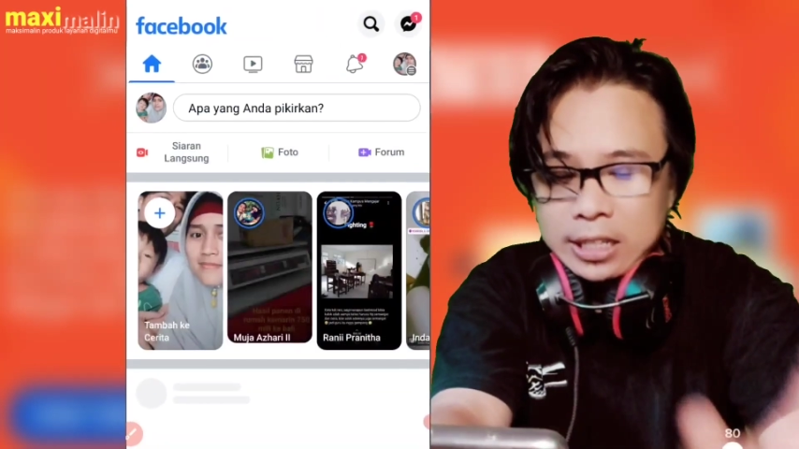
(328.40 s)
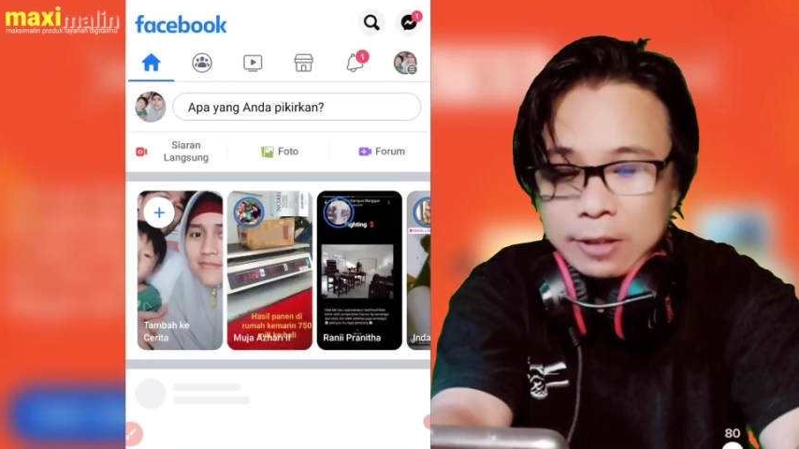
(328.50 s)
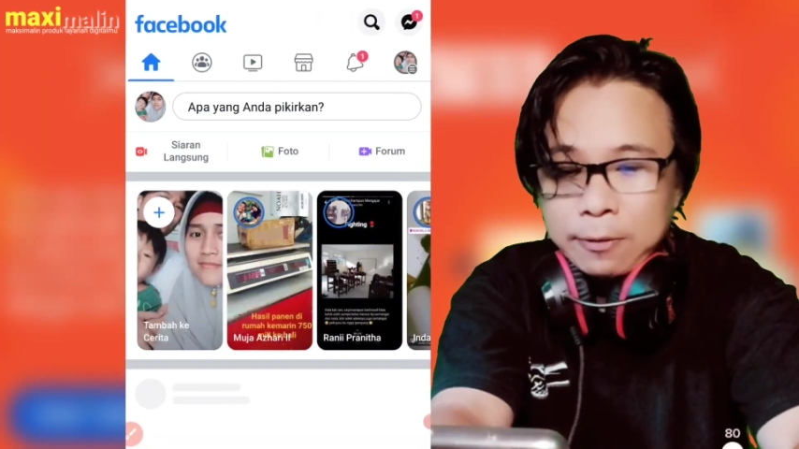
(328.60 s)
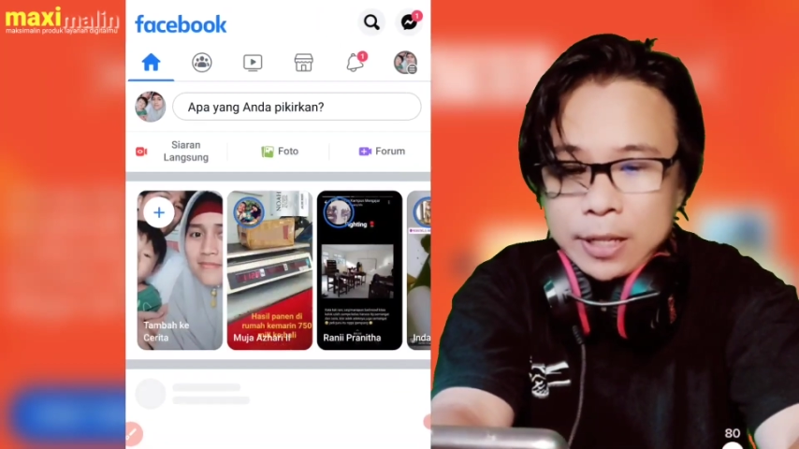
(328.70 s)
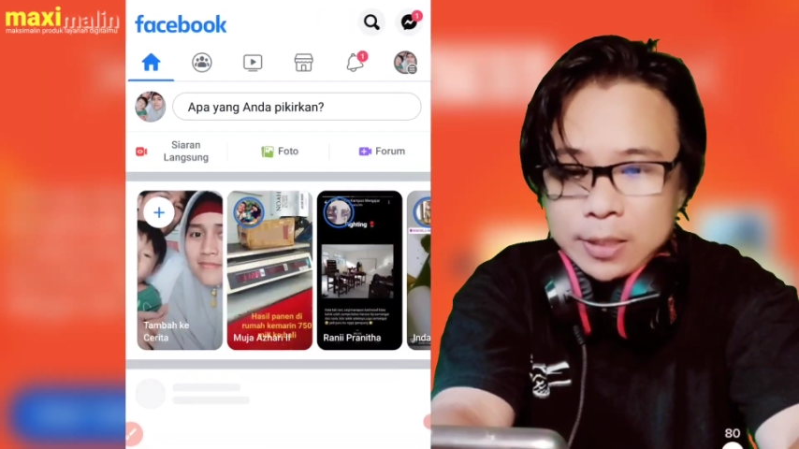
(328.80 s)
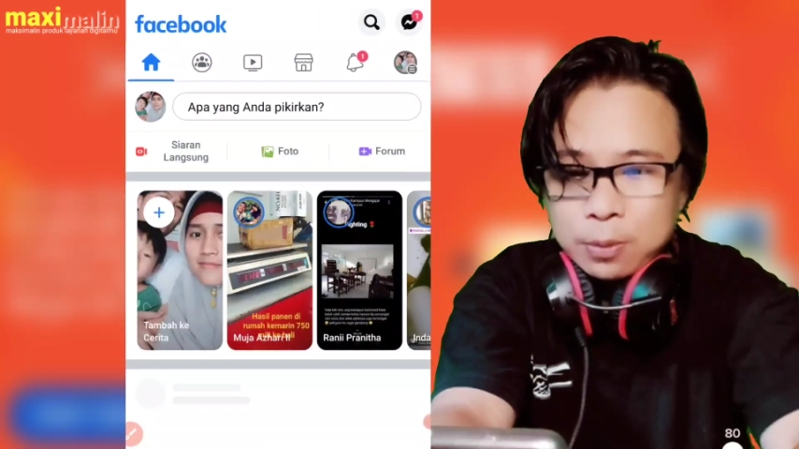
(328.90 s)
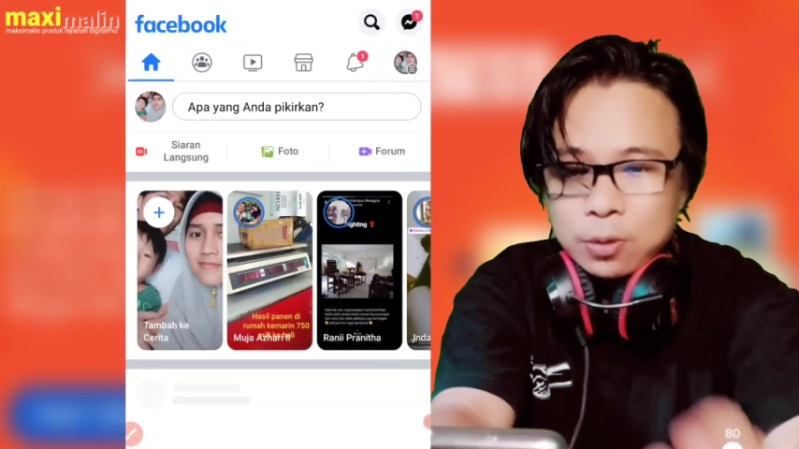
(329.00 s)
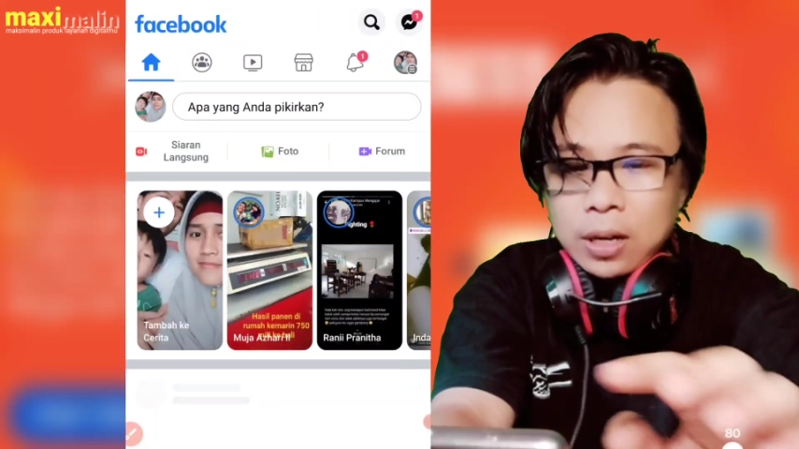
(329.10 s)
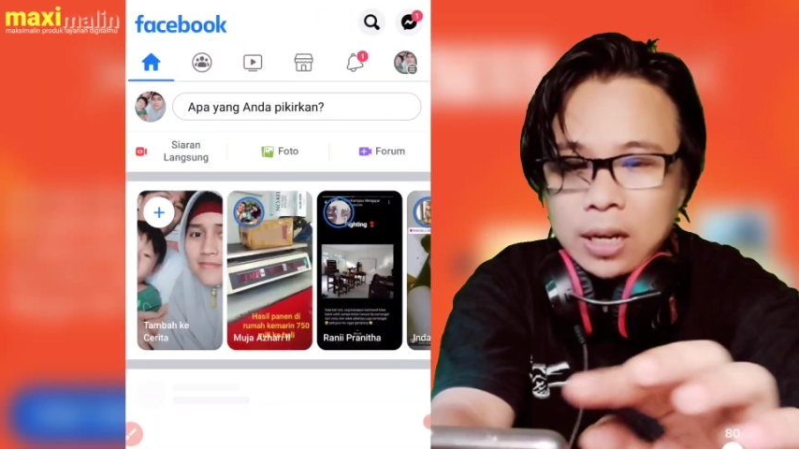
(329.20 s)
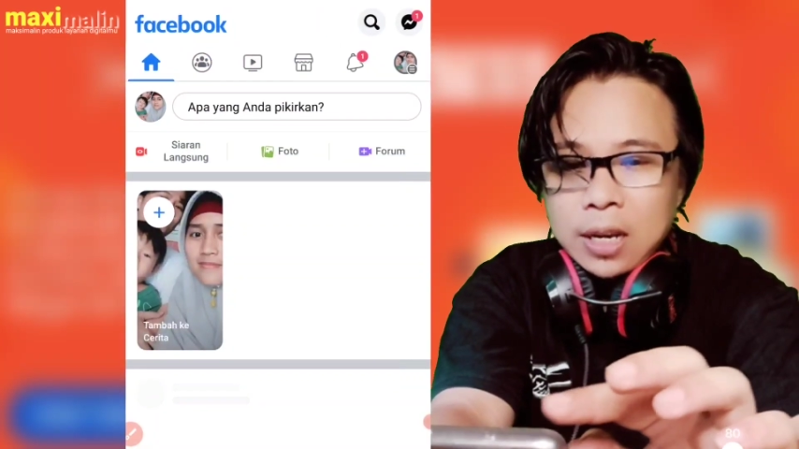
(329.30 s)
di
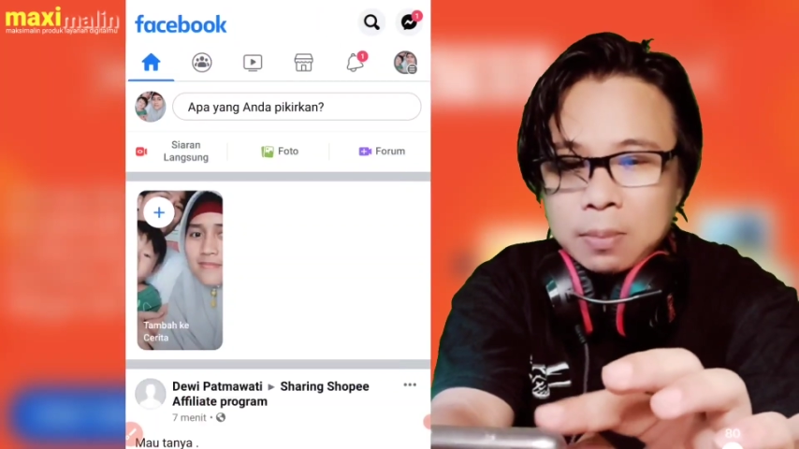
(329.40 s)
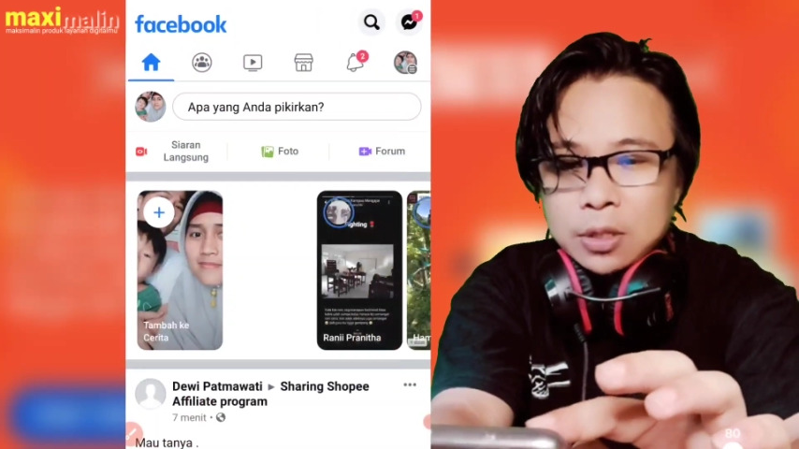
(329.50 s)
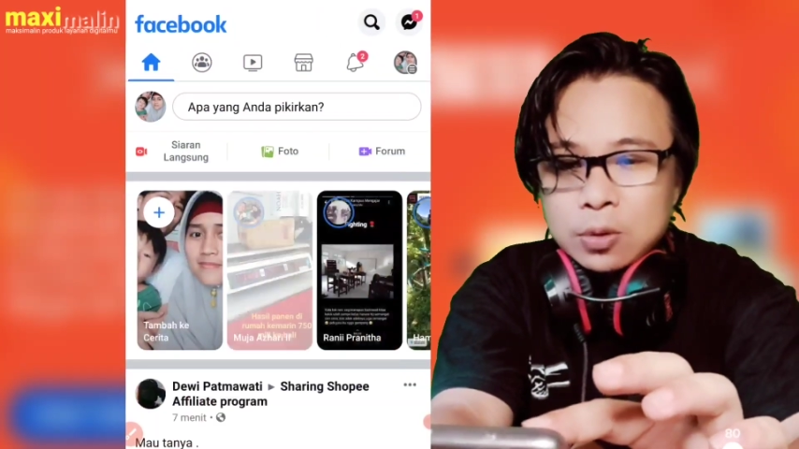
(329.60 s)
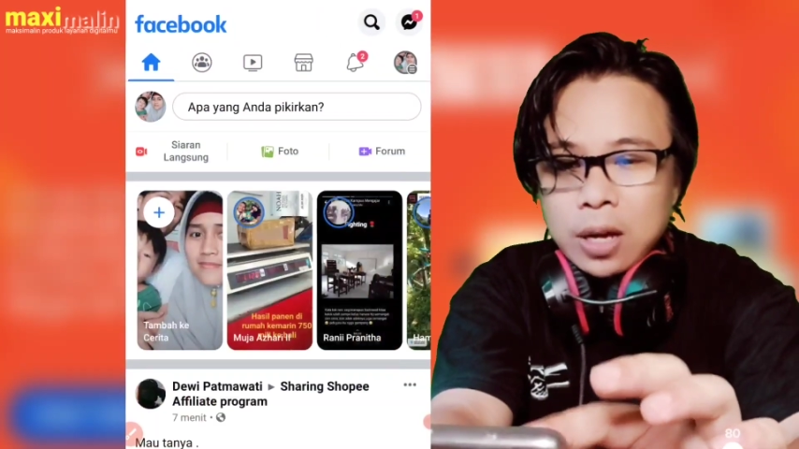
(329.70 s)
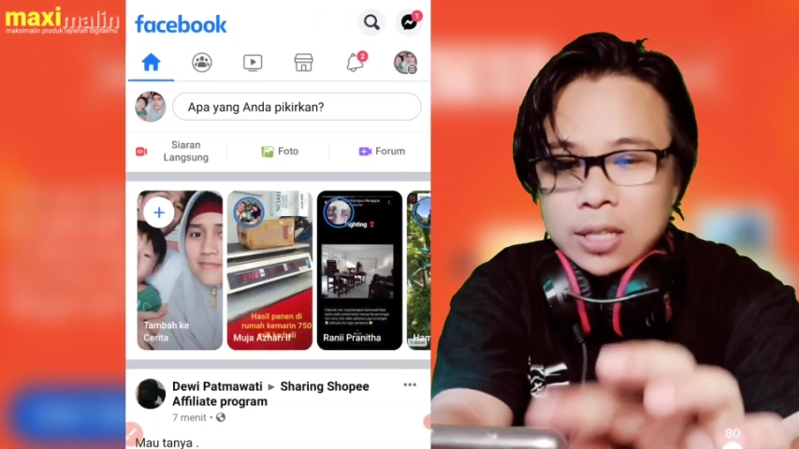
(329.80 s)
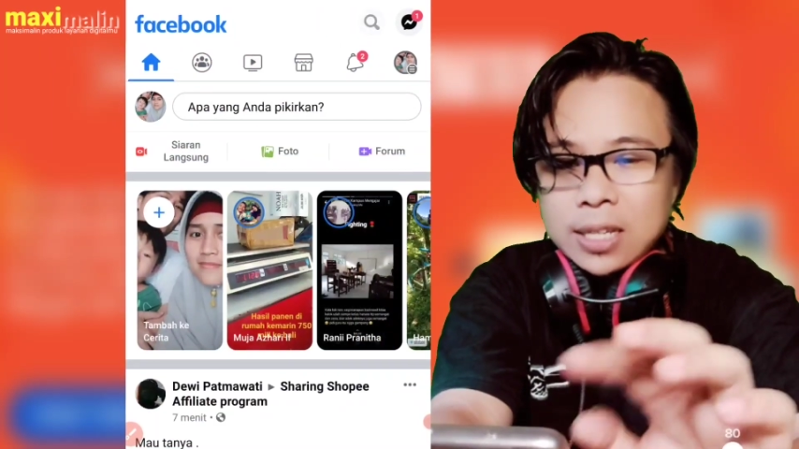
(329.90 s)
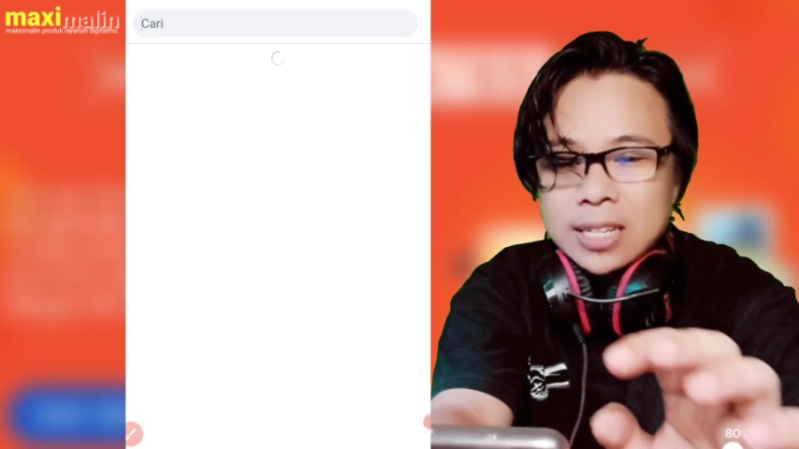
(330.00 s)
Facebook, kalian masuk aja